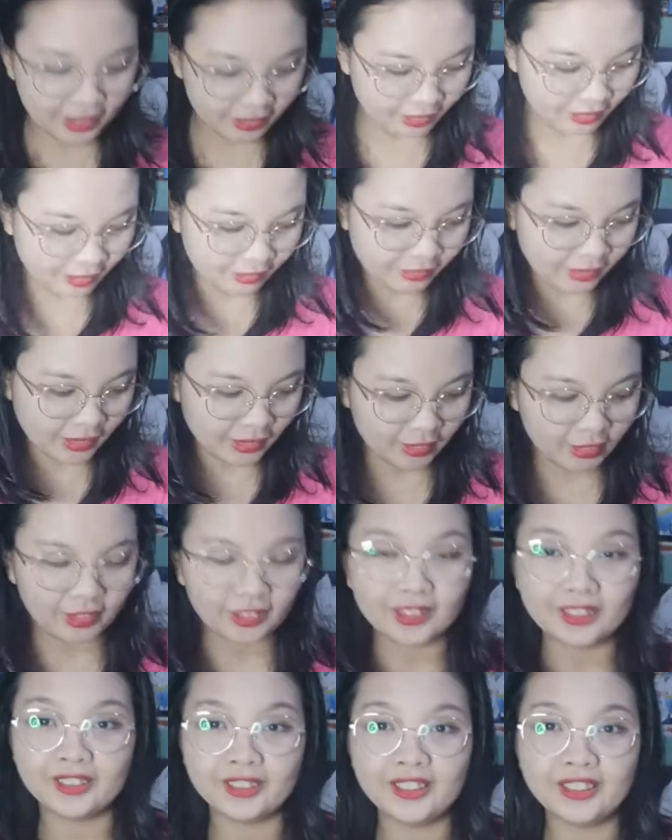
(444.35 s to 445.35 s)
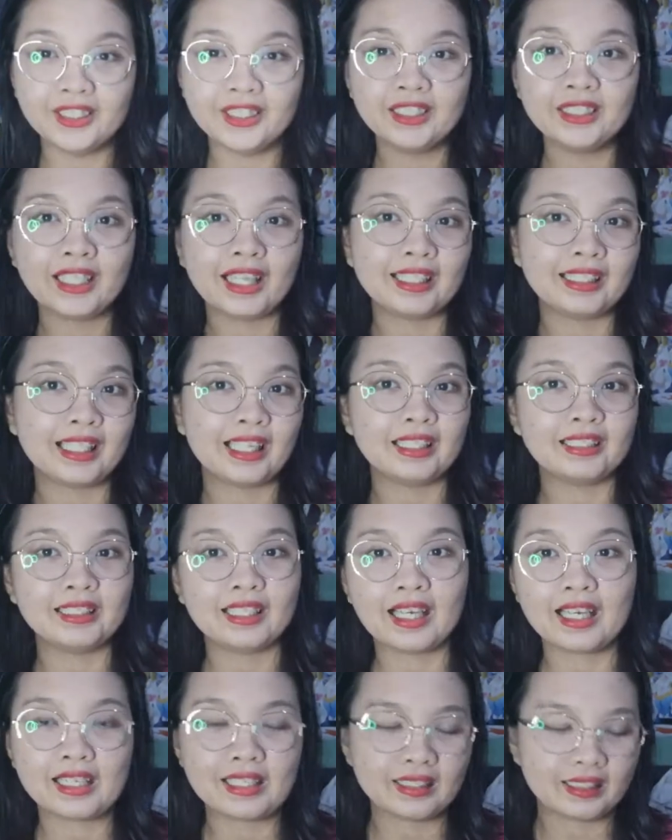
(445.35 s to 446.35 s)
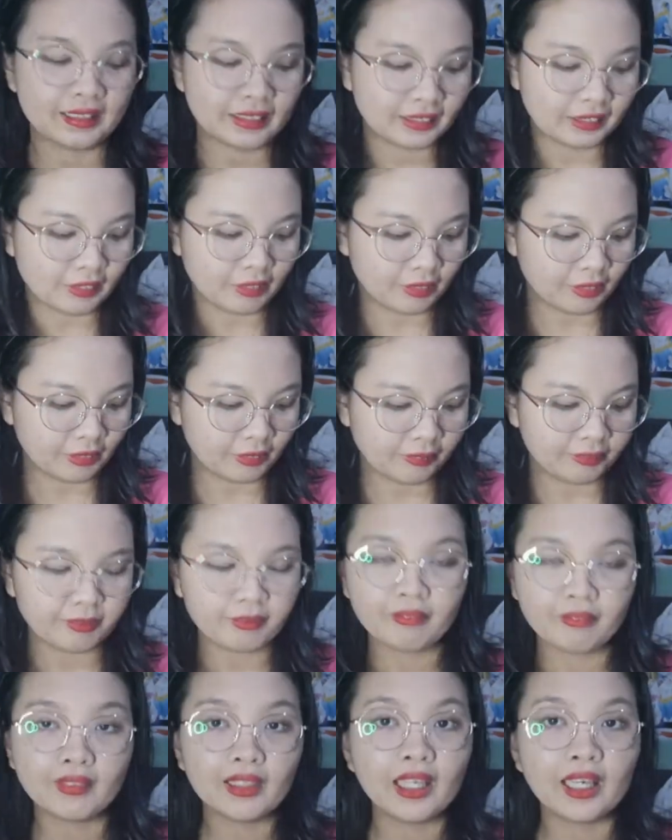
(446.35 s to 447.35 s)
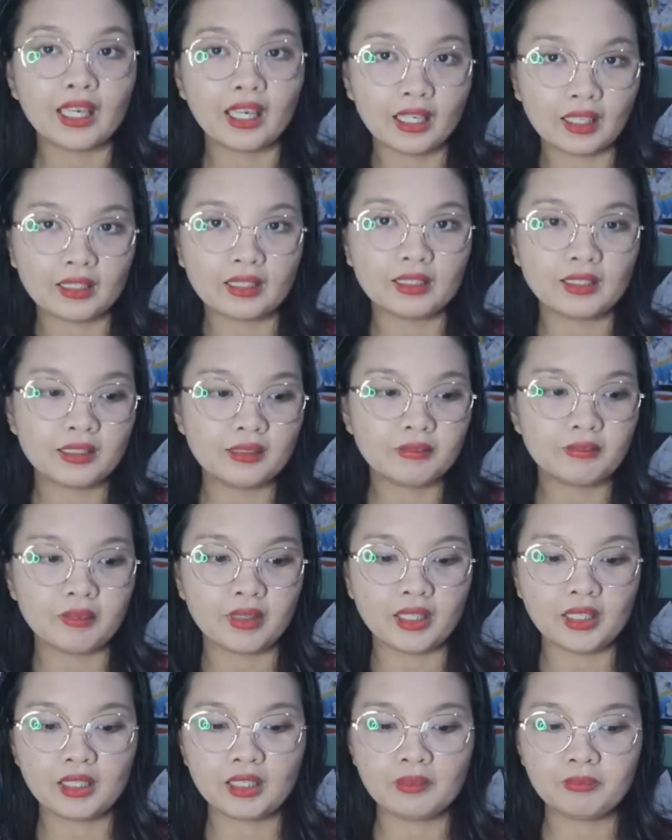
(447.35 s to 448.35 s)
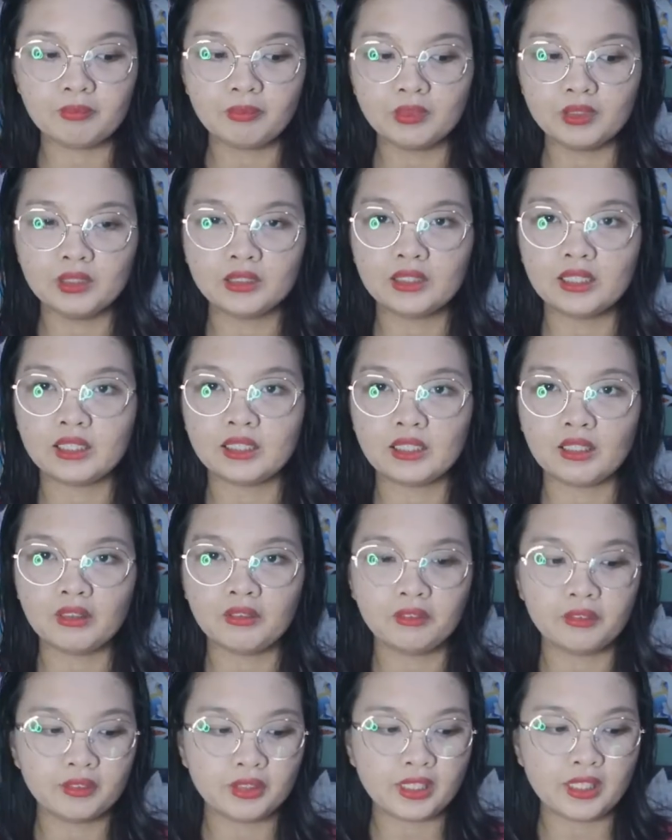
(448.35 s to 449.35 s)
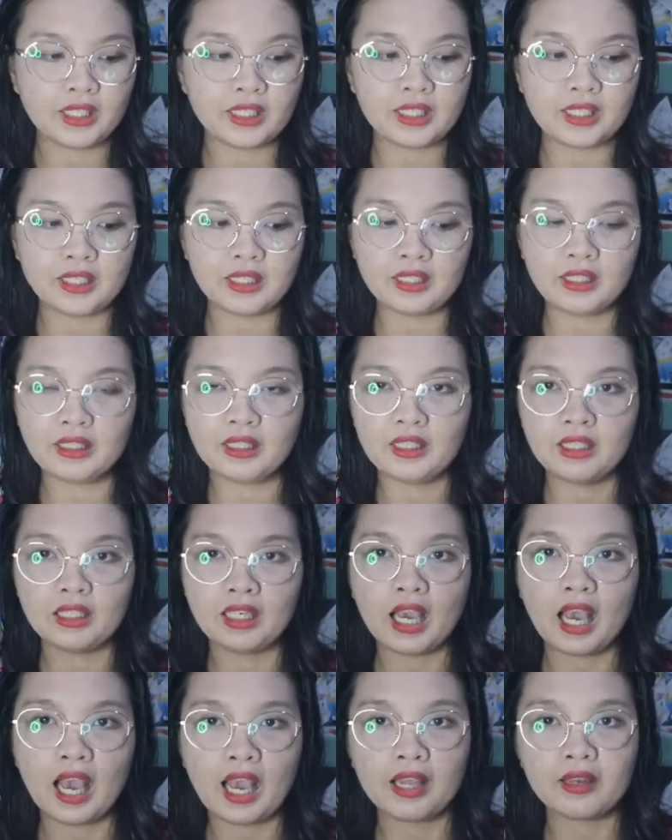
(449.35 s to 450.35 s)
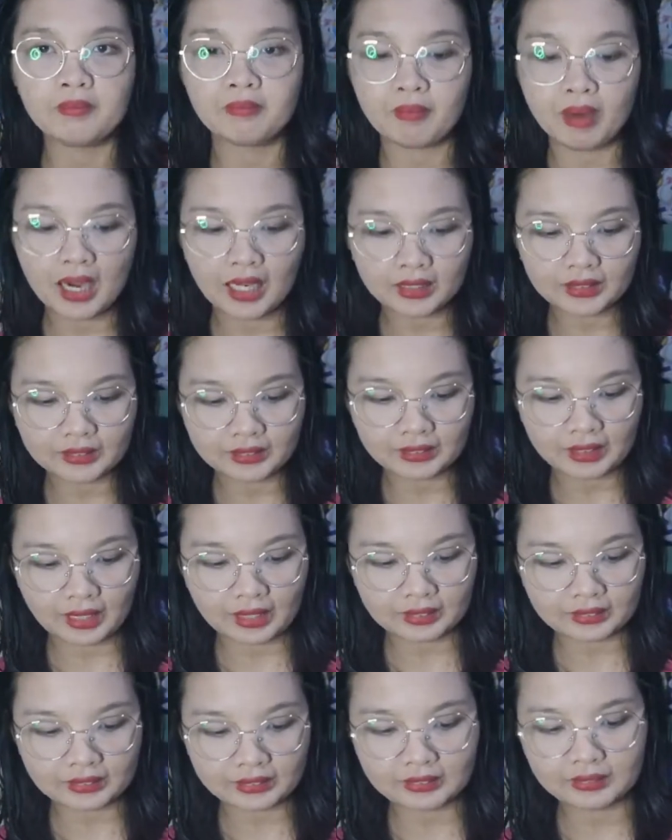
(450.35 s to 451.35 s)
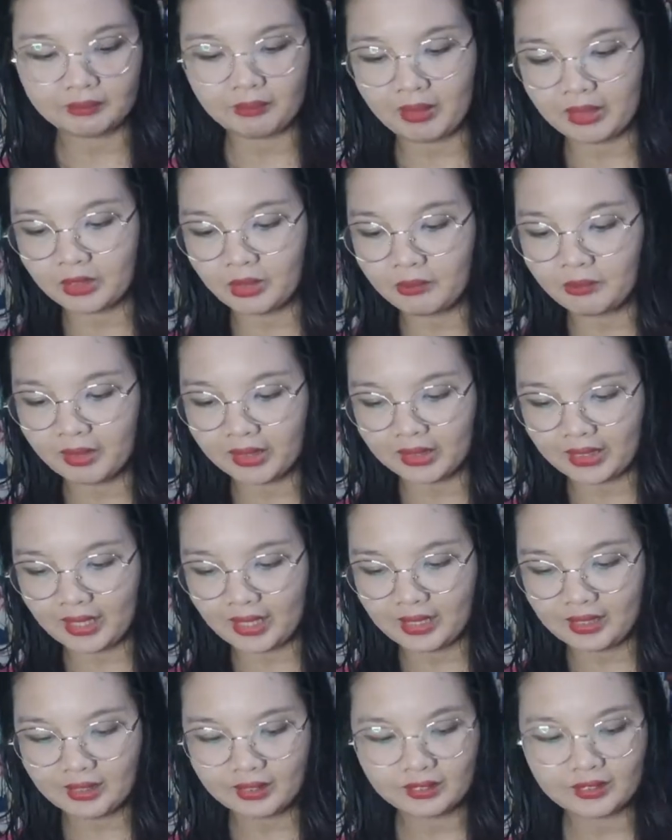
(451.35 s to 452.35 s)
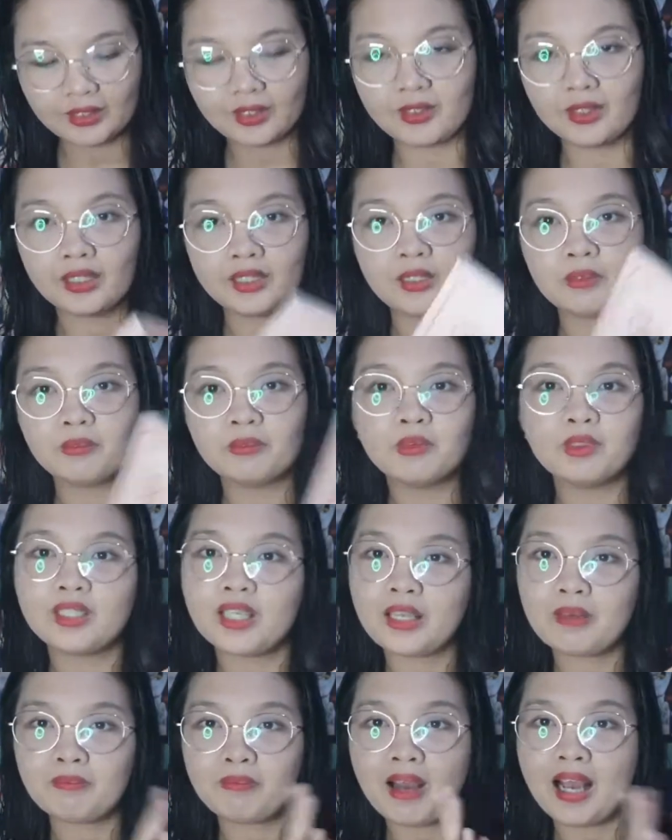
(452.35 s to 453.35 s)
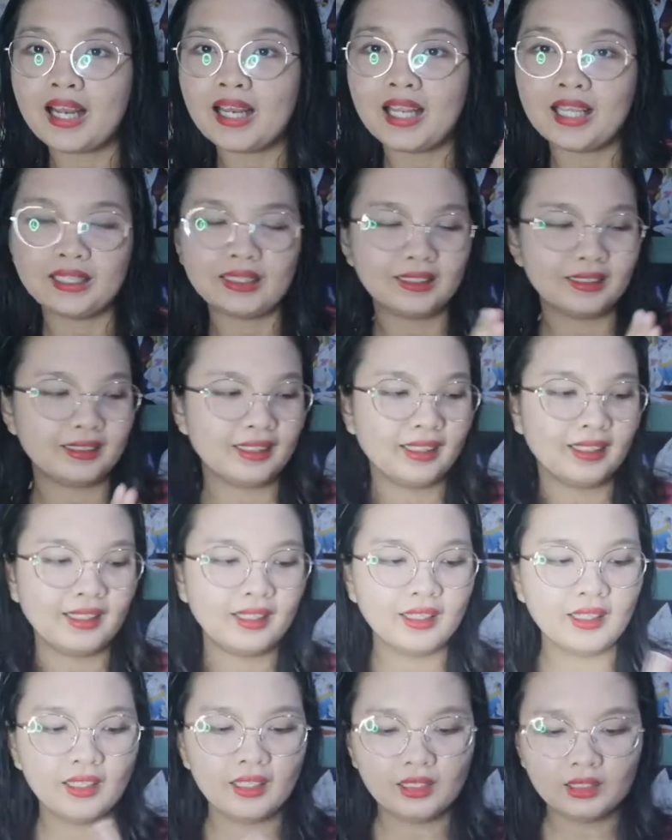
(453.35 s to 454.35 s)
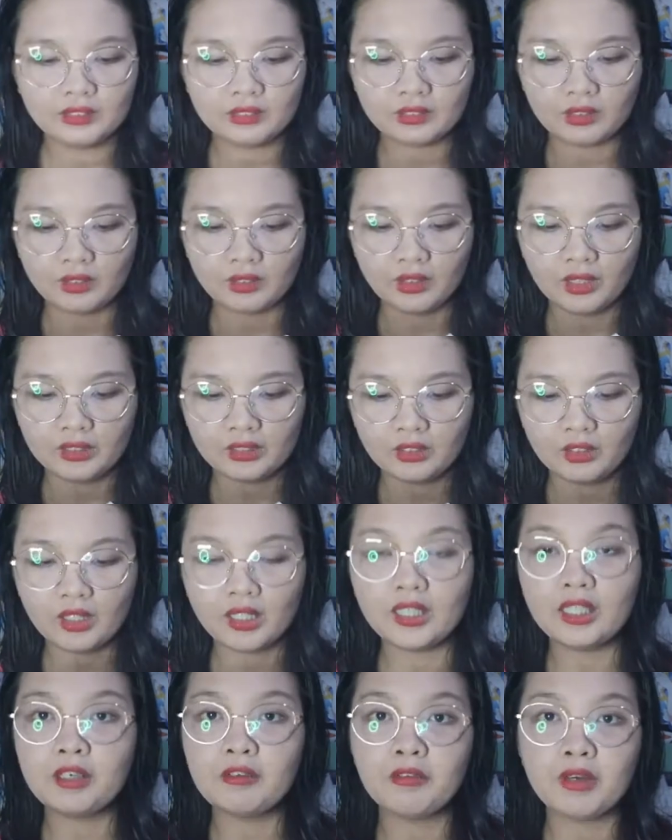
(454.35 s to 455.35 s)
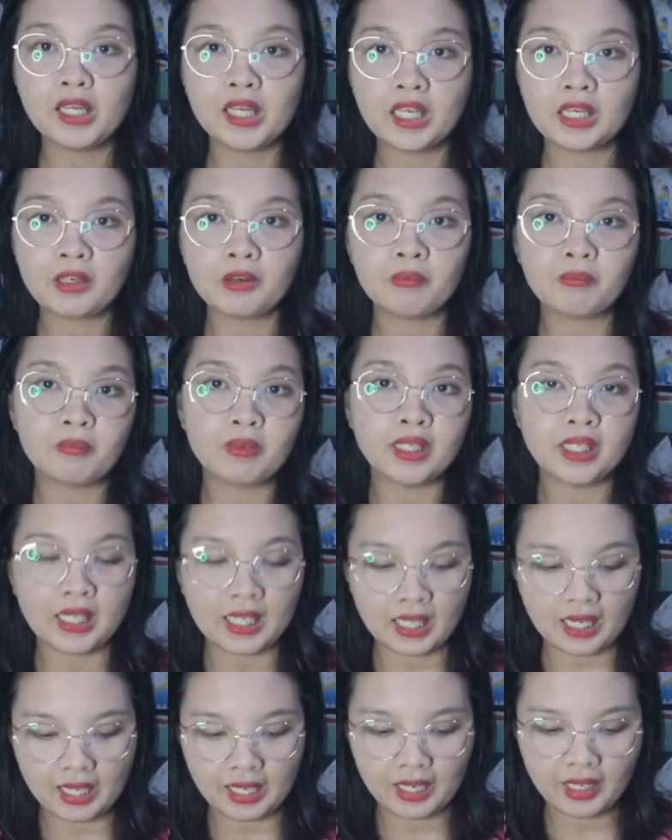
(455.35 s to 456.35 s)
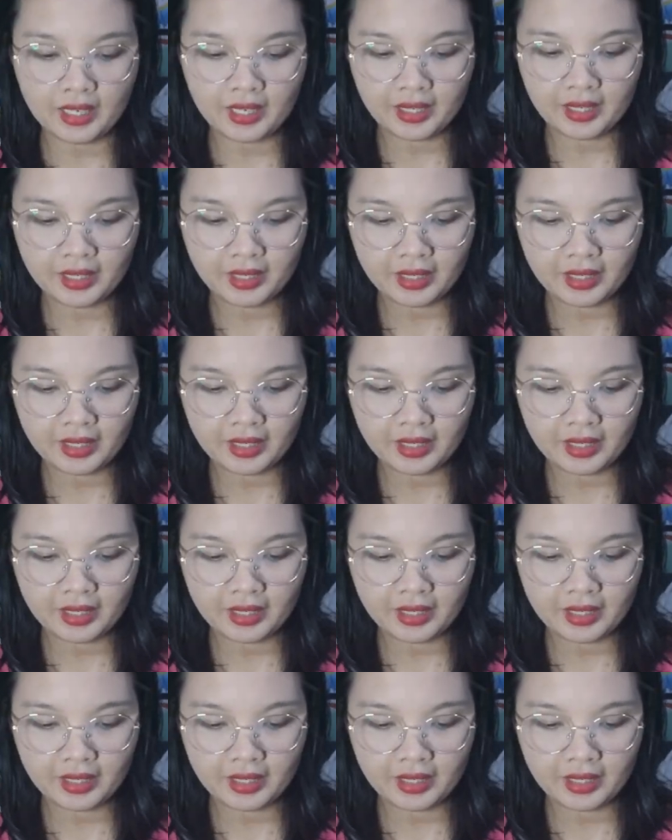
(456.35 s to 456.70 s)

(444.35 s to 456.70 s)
Ngayon ako nag-order, 999. So, and may full set akong i-unbox next pag dumating. So, ito muna yung palette. So, ito ay hiwalay kong binili.